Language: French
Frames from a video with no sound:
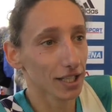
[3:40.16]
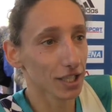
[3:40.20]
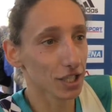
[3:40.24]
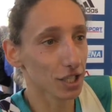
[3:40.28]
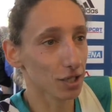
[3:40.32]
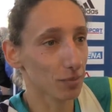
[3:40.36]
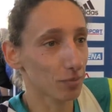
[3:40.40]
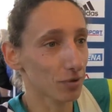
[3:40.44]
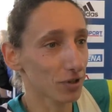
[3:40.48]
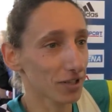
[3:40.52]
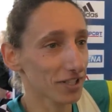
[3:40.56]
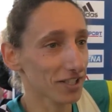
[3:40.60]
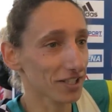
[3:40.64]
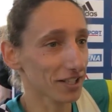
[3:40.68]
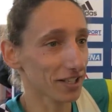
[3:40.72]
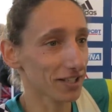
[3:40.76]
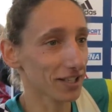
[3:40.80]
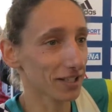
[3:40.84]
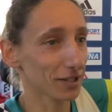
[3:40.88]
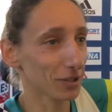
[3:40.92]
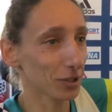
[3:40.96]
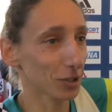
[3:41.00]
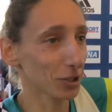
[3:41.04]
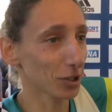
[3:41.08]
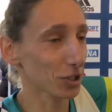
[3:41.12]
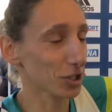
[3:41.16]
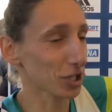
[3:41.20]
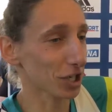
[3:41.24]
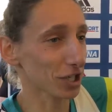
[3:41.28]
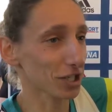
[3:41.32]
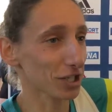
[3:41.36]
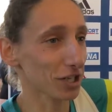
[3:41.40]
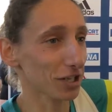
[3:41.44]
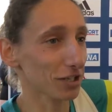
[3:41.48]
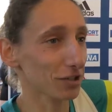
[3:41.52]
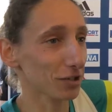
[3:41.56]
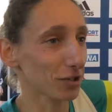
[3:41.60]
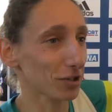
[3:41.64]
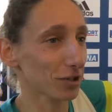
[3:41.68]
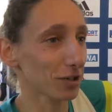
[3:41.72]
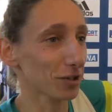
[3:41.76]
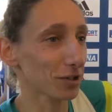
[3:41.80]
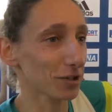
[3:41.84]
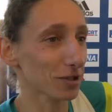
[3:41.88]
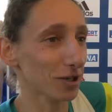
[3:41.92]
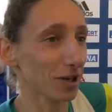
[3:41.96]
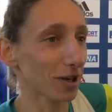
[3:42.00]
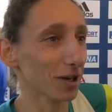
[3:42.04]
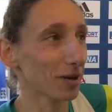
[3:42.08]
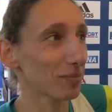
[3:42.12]
j'ai beau essayer de chercher ce que
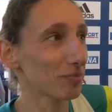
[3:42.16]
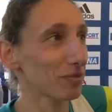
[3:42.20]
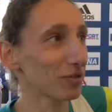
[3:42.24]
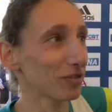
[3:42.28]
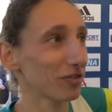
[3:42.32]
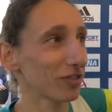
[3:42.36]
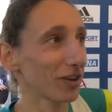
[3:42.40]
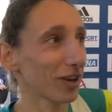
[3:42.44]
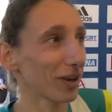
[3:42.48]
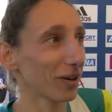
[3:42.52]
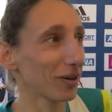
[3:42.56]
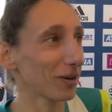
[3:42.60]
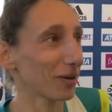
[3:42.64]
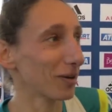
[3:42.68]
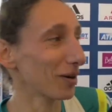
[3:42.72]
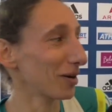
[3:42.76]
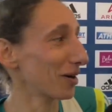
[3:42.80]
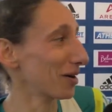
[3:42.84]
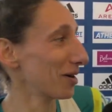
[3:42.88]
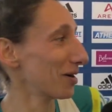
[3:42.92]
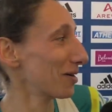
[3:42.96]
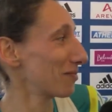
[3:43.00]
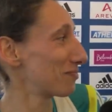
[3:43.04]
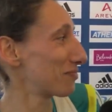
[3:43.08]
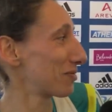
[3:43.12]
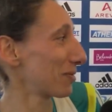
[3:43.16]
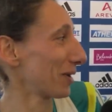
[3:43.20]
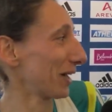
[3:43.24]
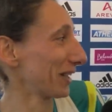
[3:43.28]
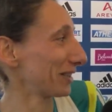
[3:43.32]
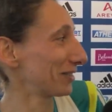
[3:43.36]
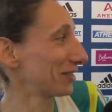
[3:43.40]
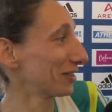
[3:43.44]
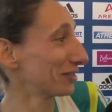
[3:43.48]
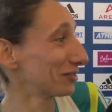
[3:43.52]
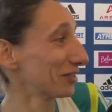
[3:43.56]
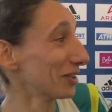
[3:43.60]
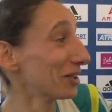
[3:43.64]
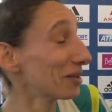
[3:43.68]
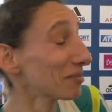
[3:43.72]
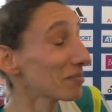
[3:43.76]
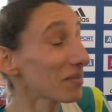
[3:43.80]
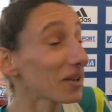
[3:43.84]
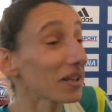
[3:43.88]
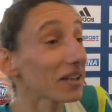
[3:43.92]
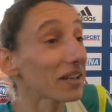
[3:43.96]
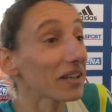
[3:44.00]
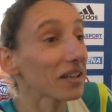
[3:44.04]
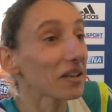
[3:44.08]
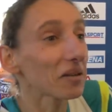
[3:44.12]
j'aurais pu faire pour être devant,
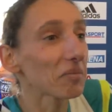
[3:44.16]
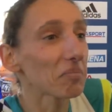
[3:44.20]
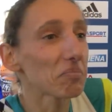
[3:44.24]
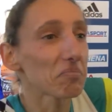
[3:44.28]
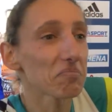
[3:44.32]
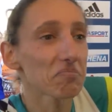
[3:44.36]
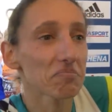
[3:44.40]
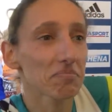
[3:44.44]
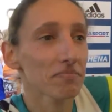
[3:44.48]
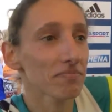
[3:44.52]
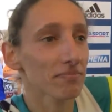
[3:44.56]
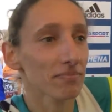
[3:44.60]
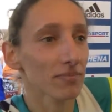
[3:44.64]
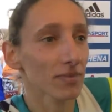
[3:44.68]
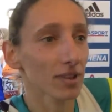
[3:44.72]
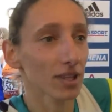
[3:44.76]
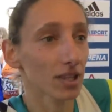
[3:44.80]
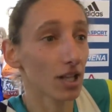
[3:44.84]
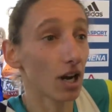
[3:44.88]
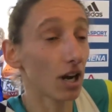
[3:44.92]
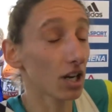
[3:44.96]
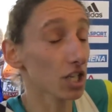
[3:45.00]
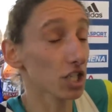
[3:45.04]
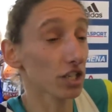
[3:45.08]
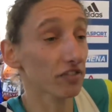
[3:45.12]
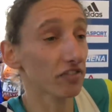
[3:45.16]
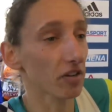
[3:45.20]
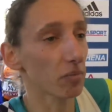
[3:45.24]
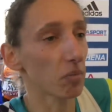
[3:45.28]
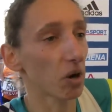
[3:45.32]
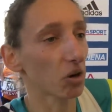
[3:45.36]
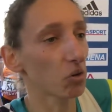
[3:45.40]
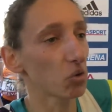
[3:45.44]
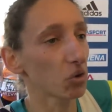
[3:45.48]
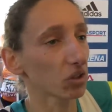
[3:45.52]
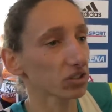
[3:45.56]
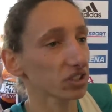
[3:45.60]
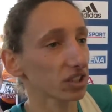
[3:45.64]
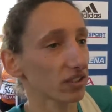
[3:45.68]
mais non, j'ai fait ma course.